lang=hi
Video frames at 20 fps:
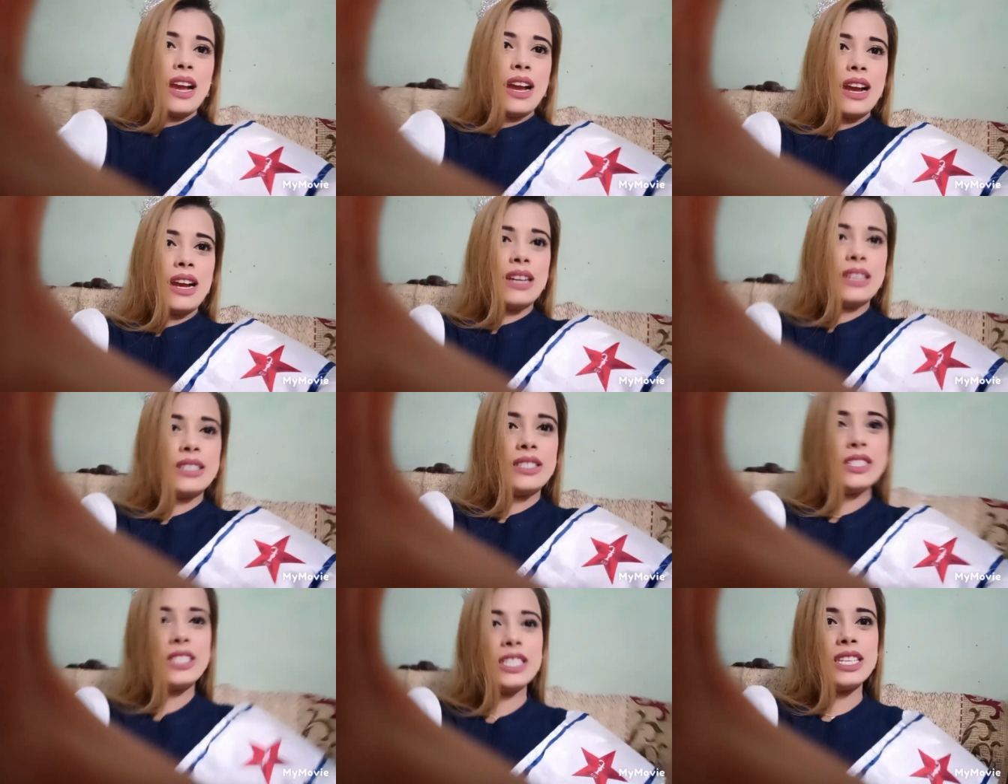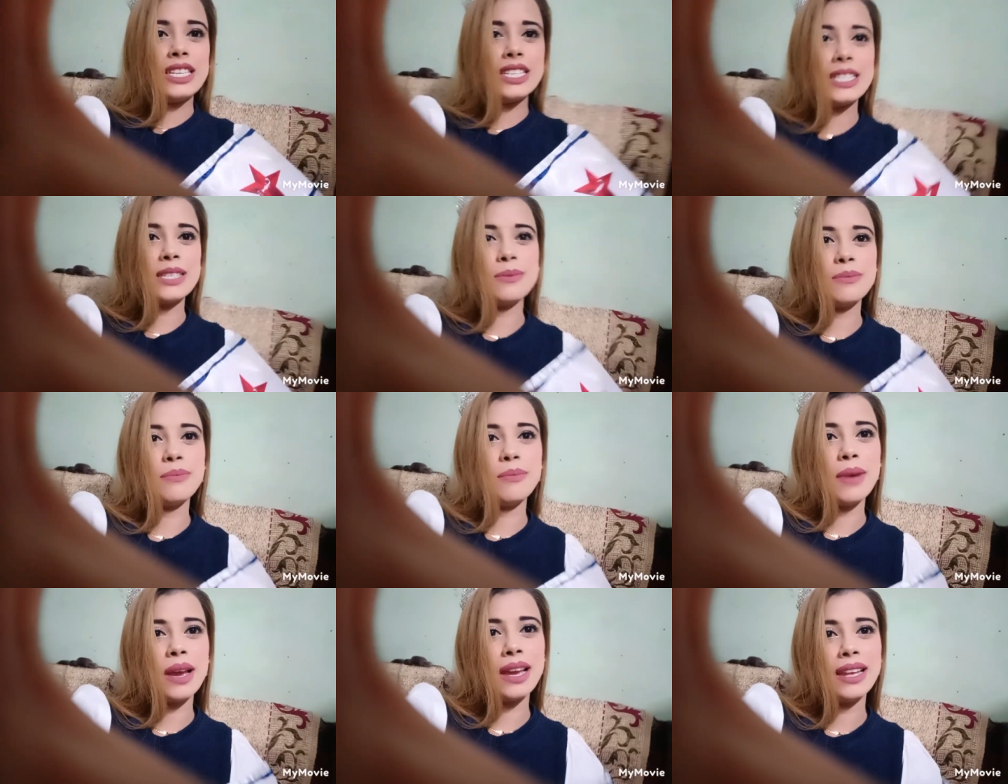हर चीज़
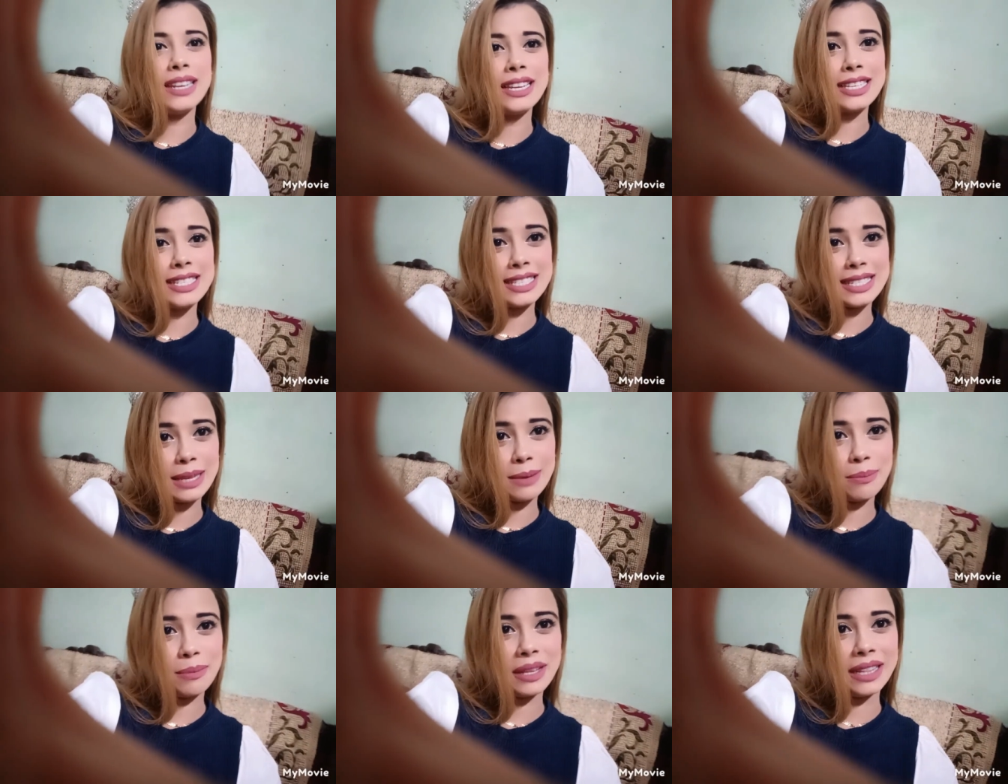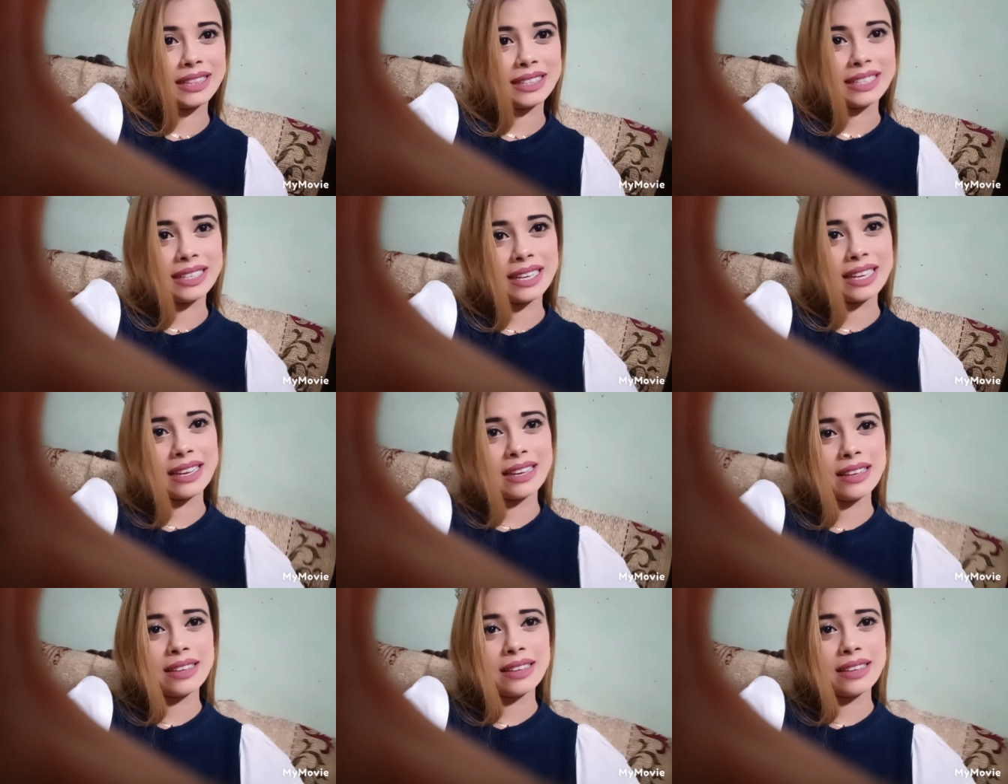मेहनत से मिलती है